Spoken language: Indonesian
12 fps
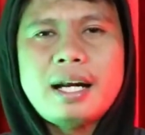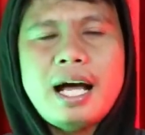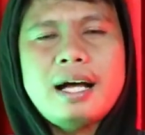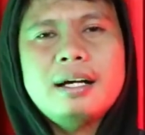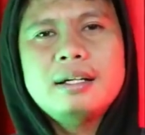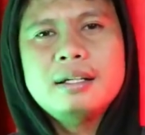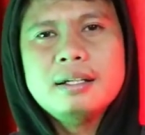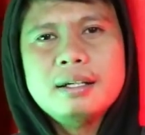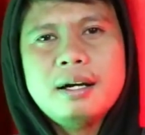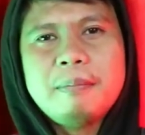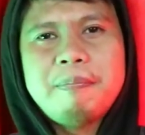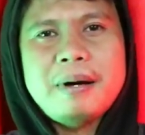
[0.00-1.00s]
Nah,
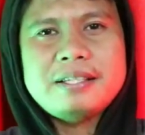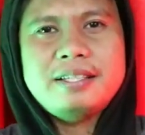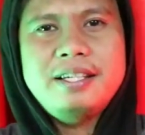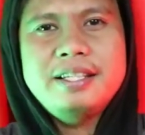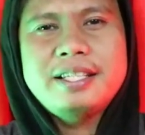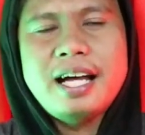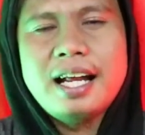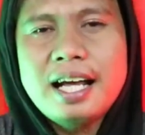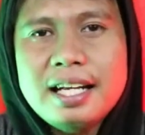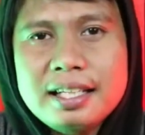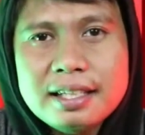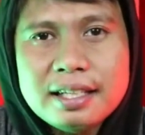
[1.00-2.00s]
pas di
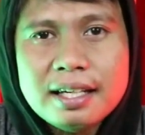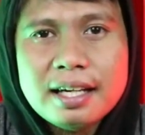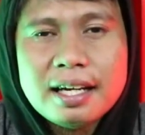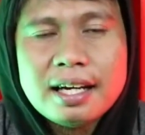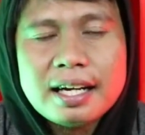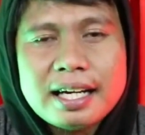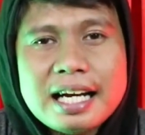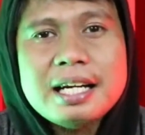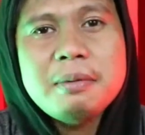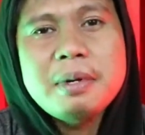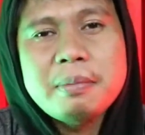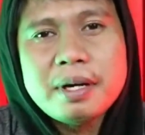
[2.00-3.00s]
jalan
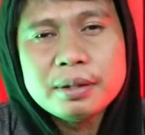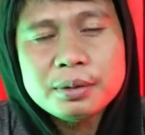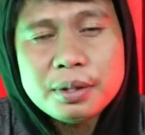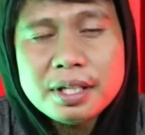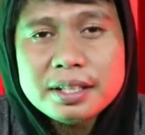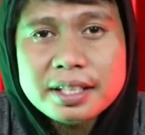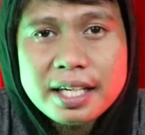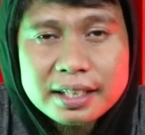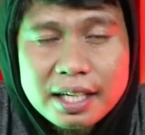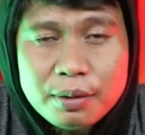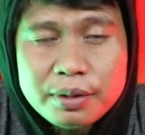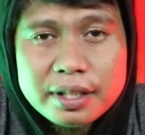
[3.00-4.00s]
karena memang orang
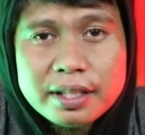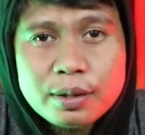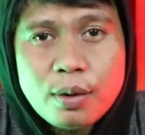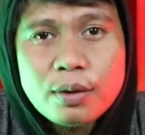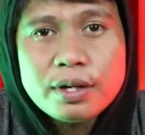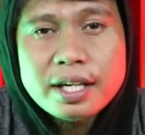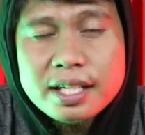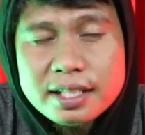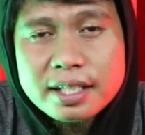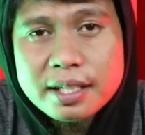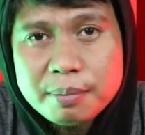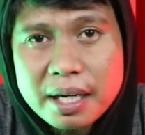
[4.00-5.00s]
tidak tahu ini
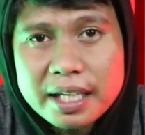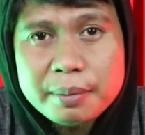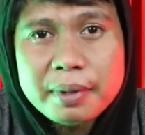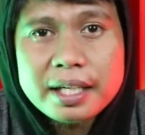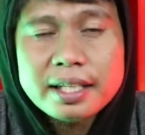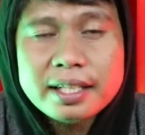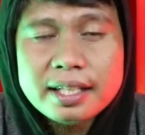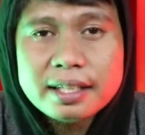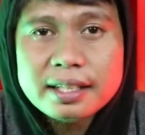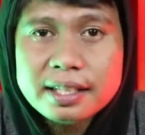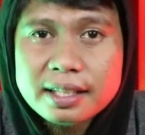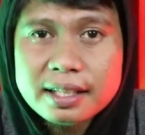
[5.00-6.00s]
kondisi di bagaimana
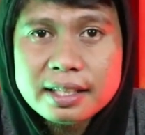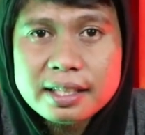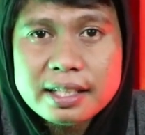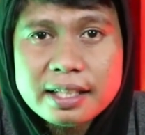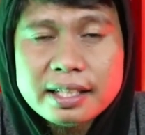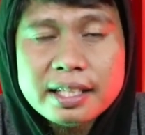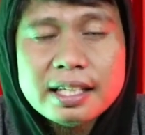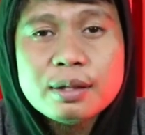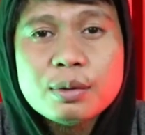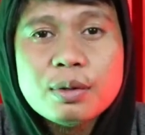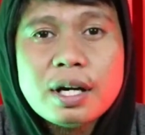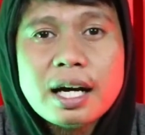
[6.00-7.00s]
di di di, di
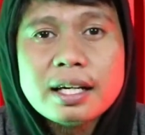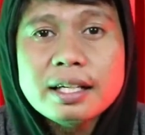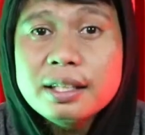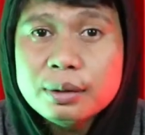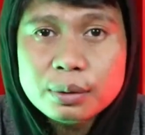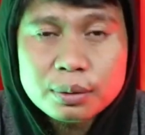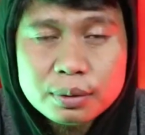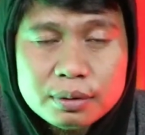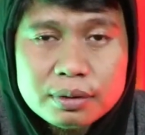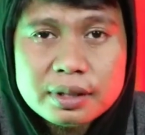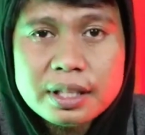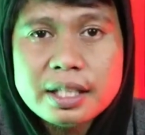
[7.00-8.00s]
lingkungan
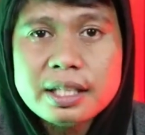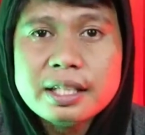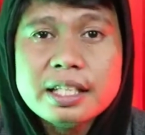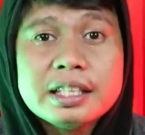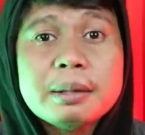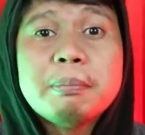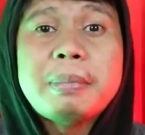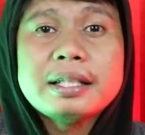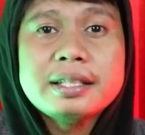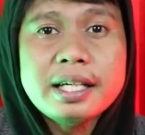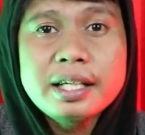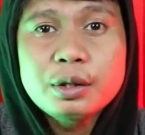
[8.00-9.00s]
itu di di
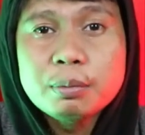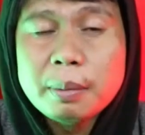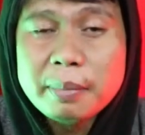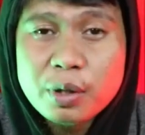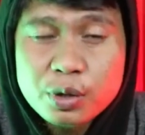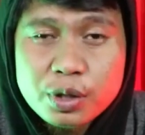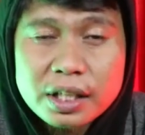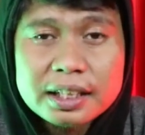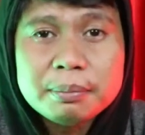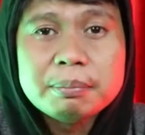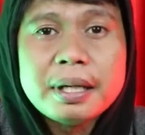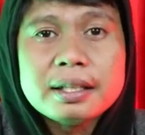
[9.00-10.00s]
tempatnya itu menuju
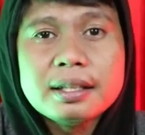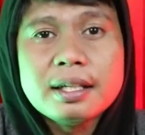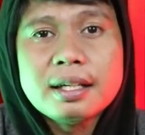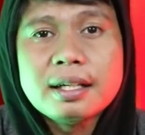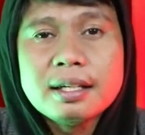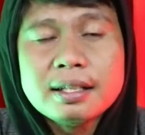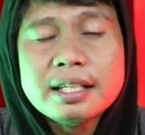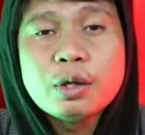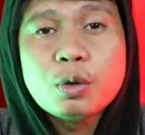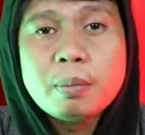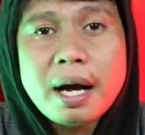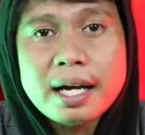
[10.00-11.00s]
ke tempat uh, di
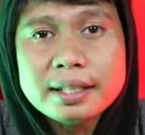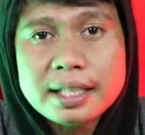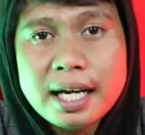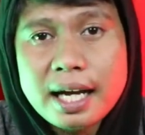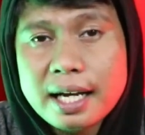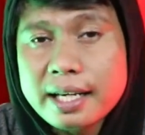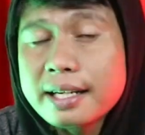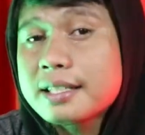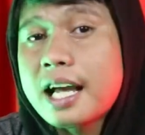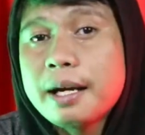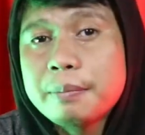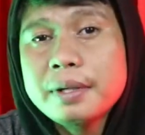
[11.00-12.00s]
rumahnya ini
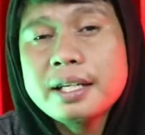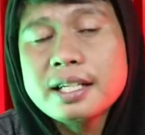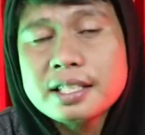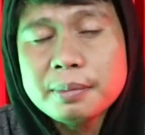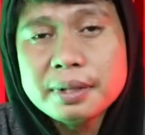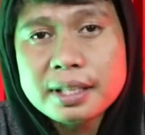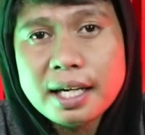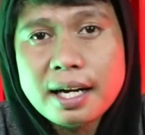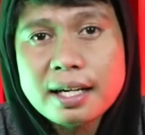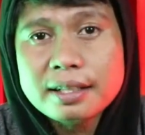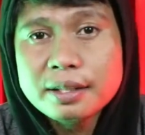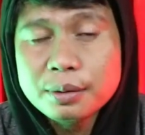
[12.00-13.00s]
Saib ini yang
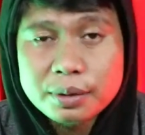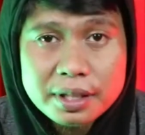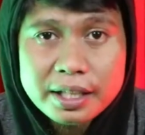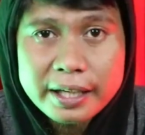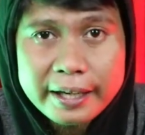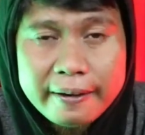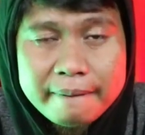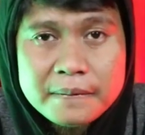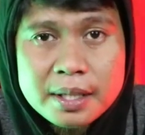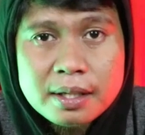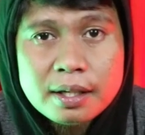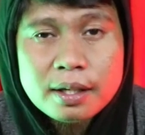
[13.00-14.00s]
sementara ada tidur
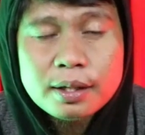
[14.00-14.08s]
ini